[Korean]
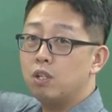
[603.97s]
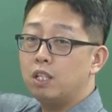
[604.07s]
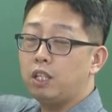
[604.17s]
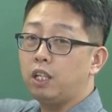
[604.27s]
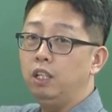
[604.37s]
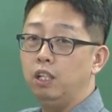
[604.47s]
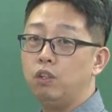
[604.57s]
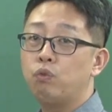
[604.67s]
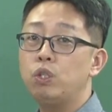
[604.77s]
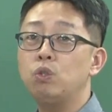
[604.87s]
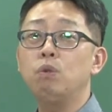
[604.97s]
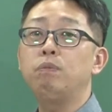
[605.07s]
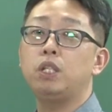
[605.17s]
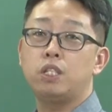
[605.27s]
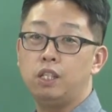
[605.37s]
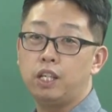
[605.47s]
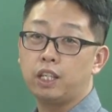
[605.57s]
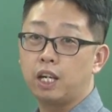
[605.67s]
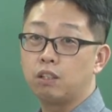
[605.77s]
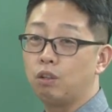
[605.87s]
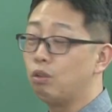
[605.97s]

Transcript: 저항 얘기는 휘스톤 브릿지를 얘기하는